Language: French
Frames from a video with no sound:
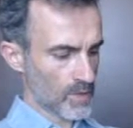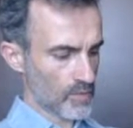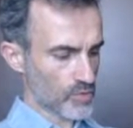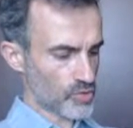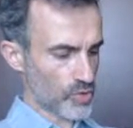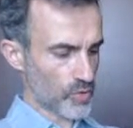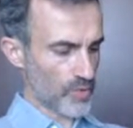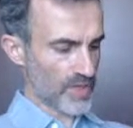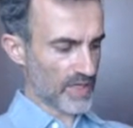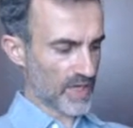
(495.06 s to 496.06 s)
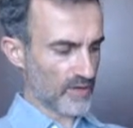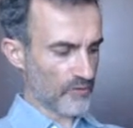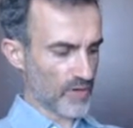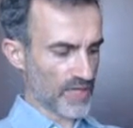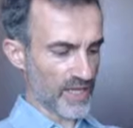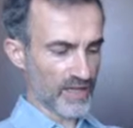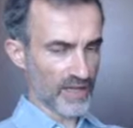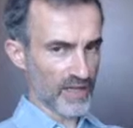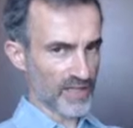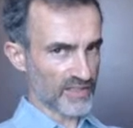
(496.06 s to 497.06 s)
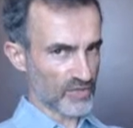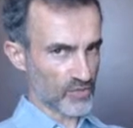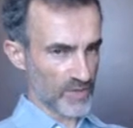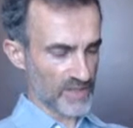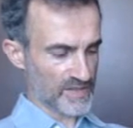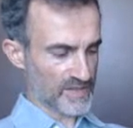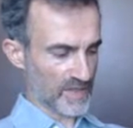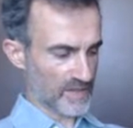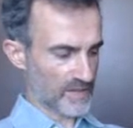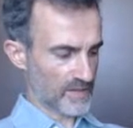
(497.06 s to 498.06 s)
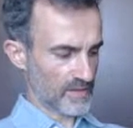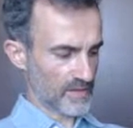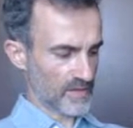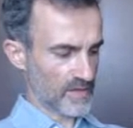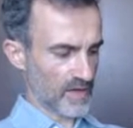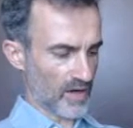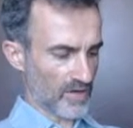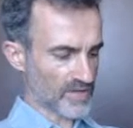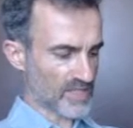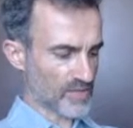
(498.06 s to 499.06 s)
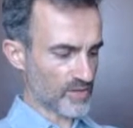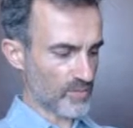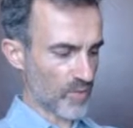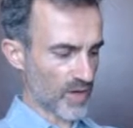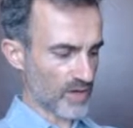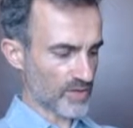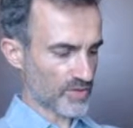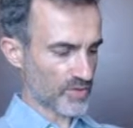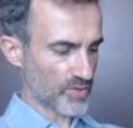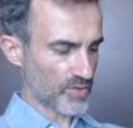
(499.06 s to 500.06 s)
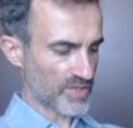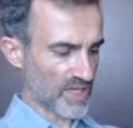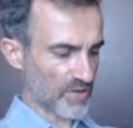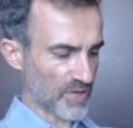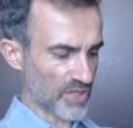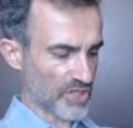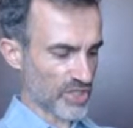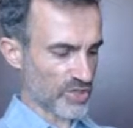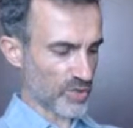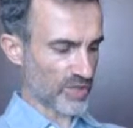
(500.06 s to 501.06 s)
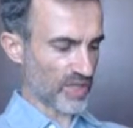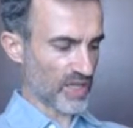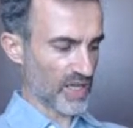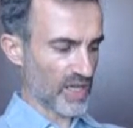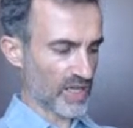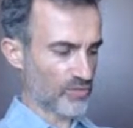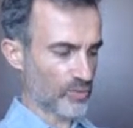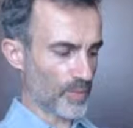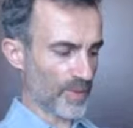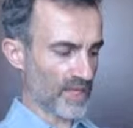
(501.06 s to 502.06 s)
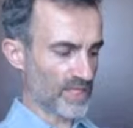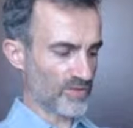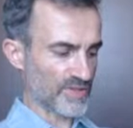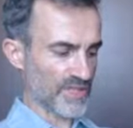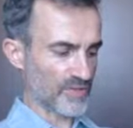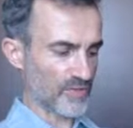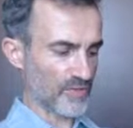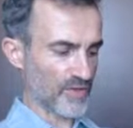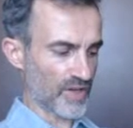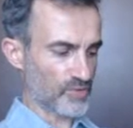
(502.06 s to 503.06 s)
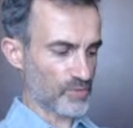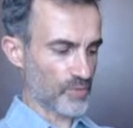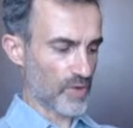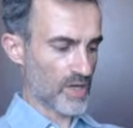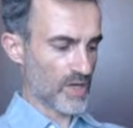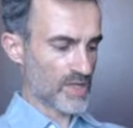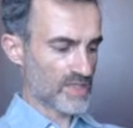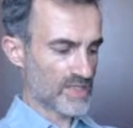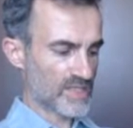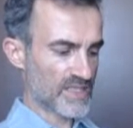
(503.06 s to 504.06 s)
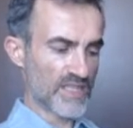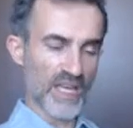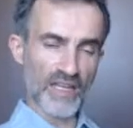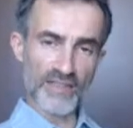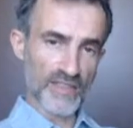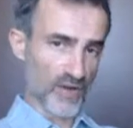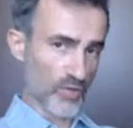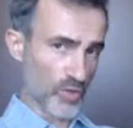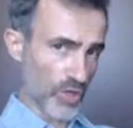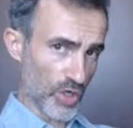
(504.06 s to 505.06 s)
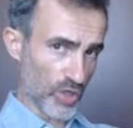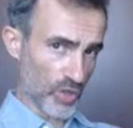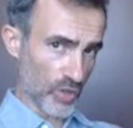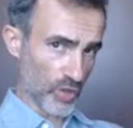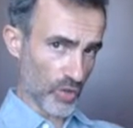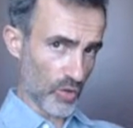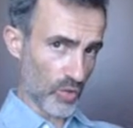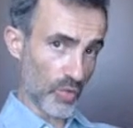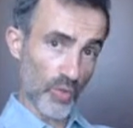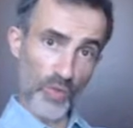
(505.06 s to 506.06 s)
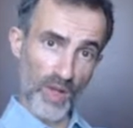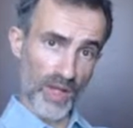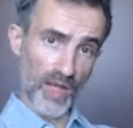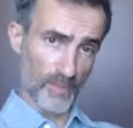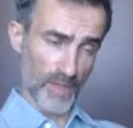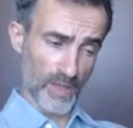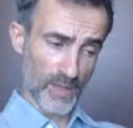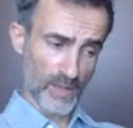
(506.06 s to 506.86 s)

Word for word: que celui qu'elle voyait était Ulysse. Enseigne-moi ce que c'est que la chasteté et tout le prix de cette vertu, si elle tient au corps ou à l'âme.